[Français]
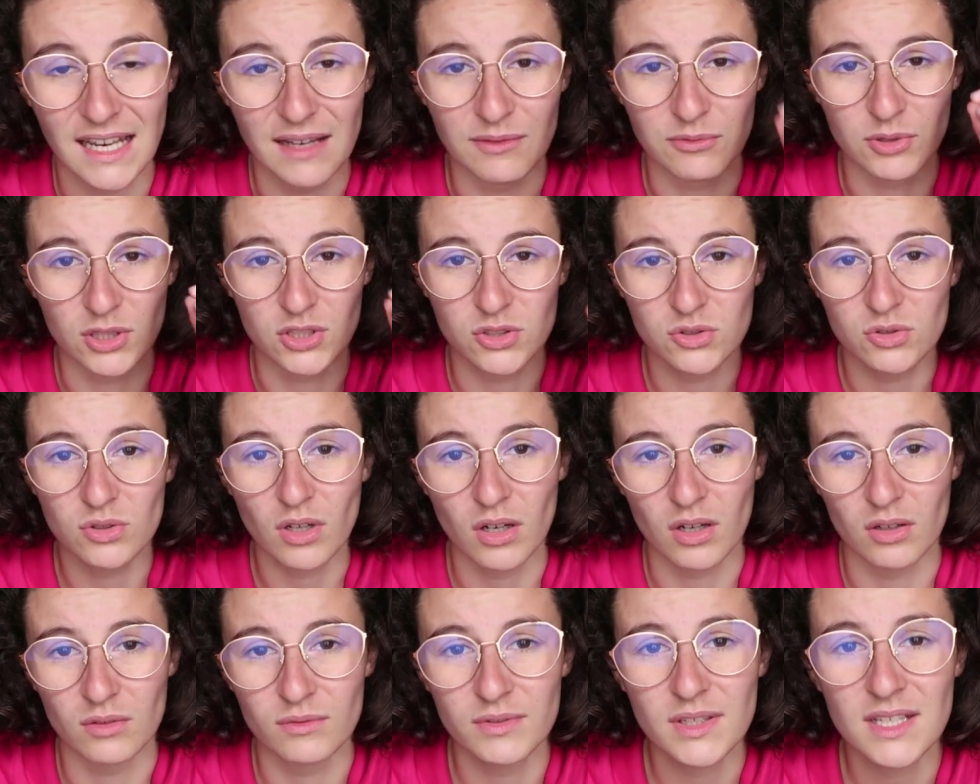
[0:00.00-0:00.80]
La
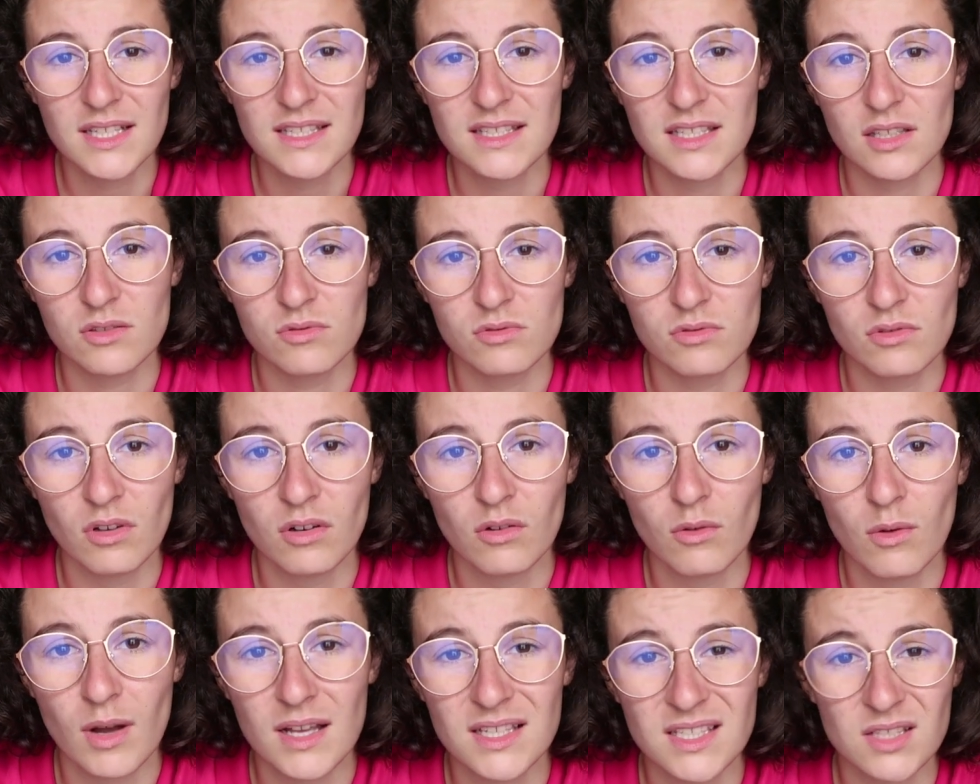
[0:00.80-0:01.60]
voiture en ville, c'est une
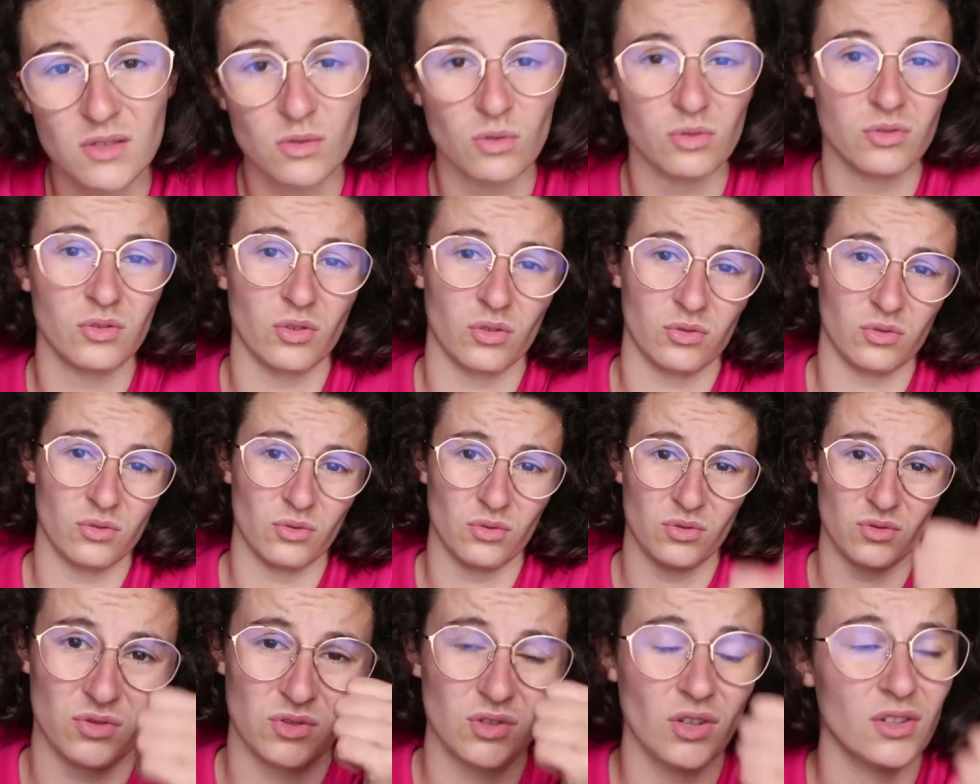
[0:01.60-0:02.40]
angoisse. Le temps
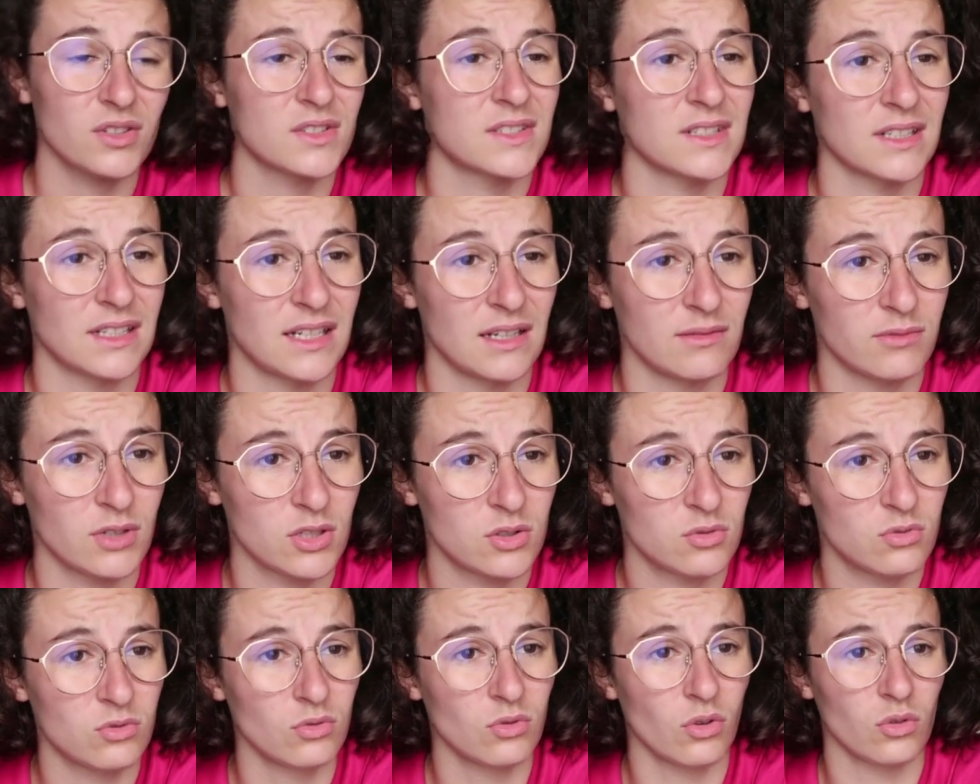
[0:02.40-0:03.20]
de sortir la
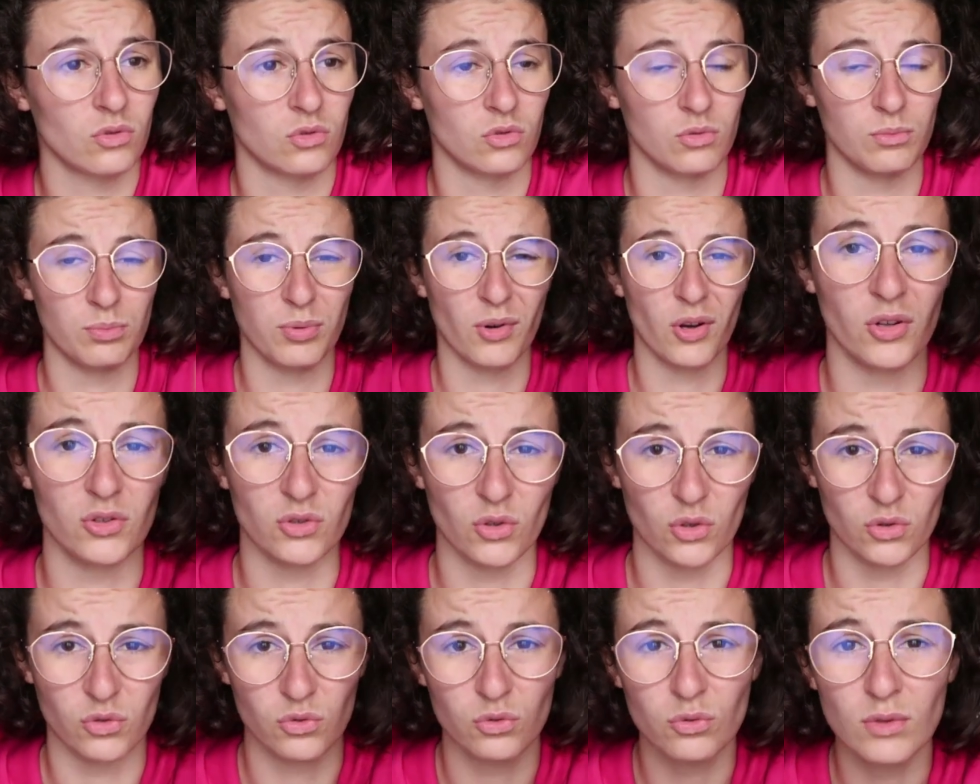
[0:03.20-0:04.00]
voiture, de
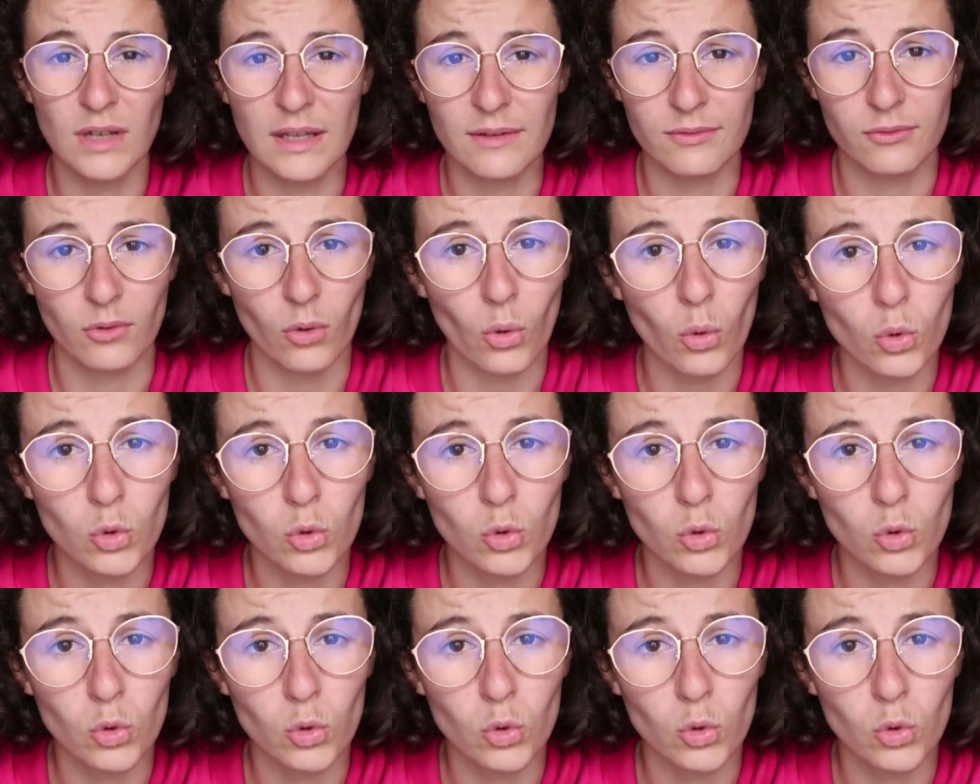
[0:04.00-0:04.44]
prendre tous les feux